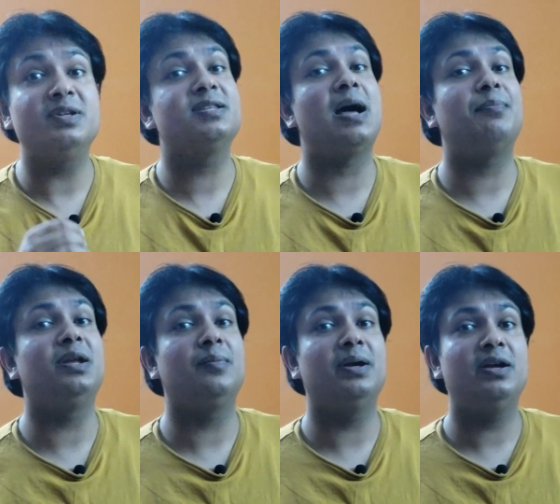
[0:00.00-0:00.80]
मिस
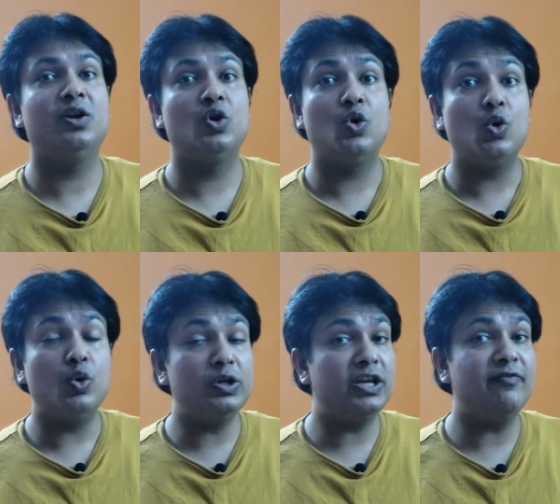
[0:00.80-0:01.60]
हैपनिंग में
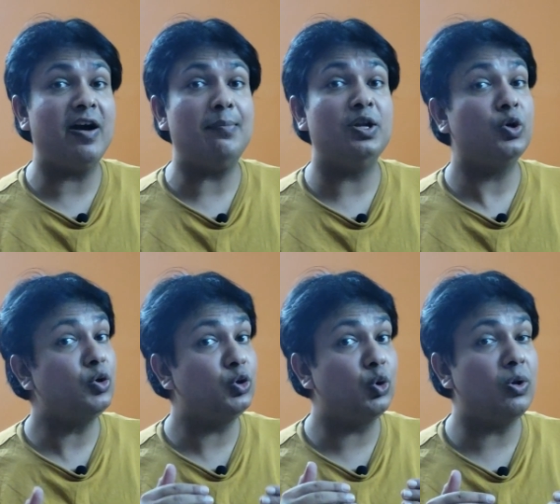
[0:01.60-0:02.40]
उनकी फैमिली को
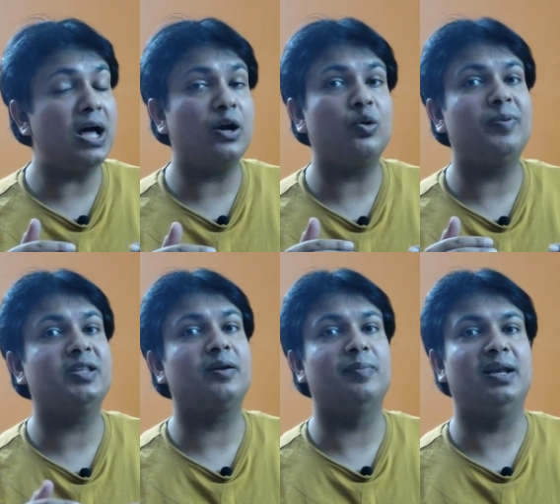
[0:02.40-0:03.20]
दो लाख रुपए
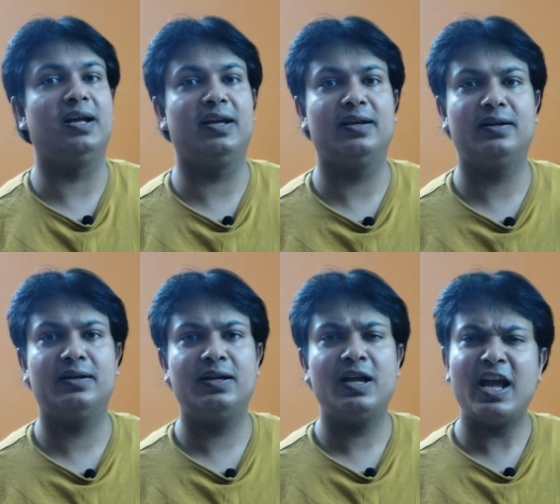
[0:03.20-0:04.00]
तक मिलेंगे
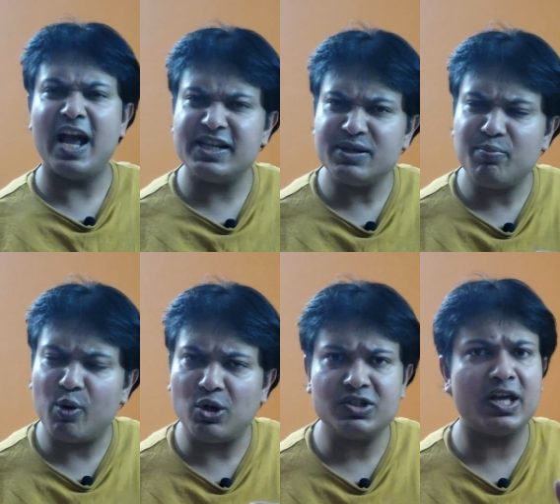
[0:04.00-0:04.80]
ऐसी
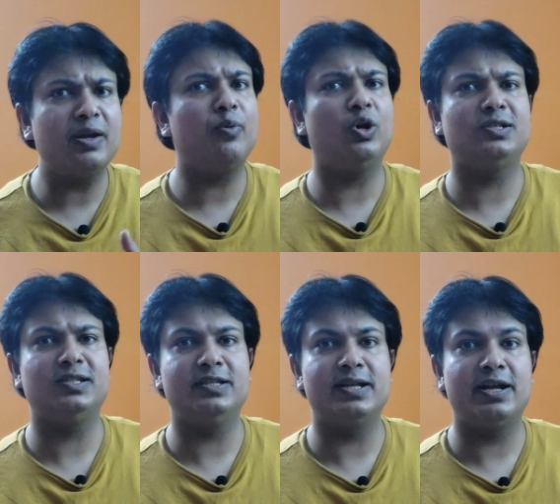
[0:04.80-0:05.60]
बहुत सारी
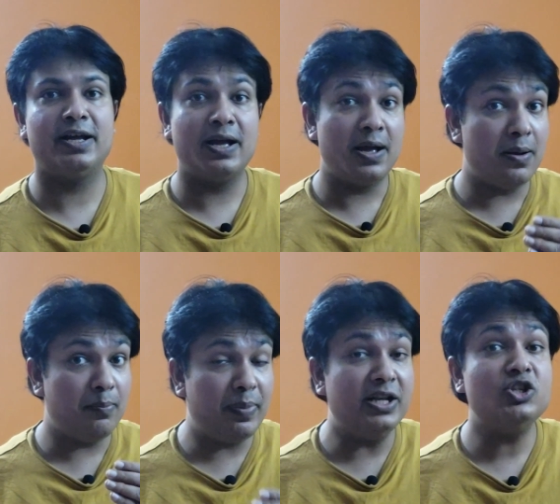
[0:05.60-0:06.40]
पॉलिसीज़ हैं
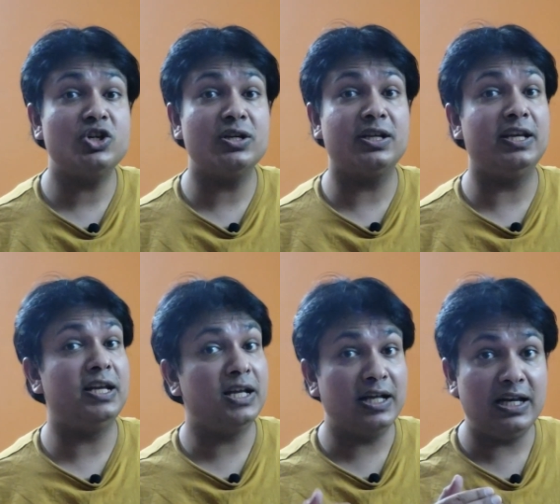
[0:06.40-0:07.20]
पेंशन की
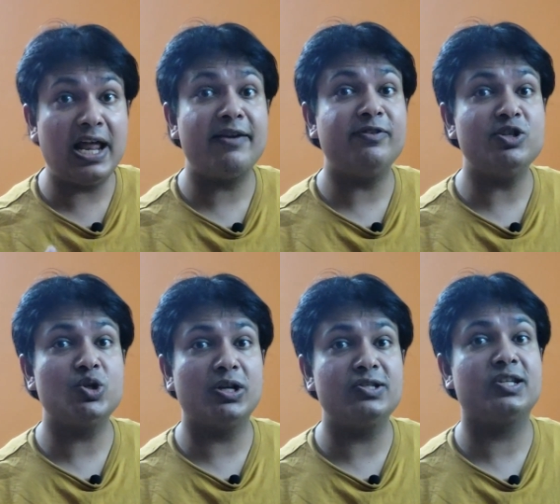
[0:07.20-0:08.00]
लाइफ
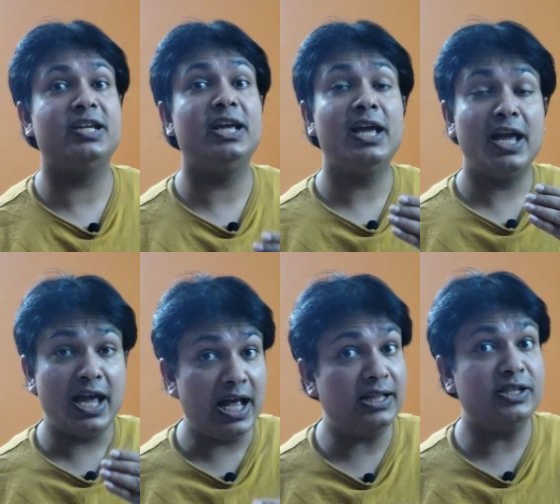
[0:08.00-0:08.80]
इंश्योरेंस की
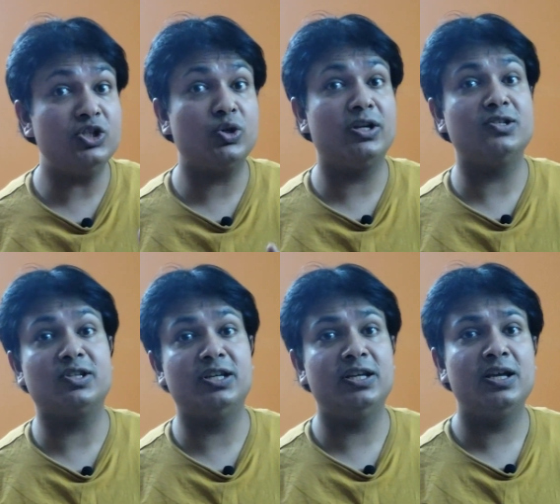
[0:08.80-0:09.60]
हेल्थ इंश्योरेंस की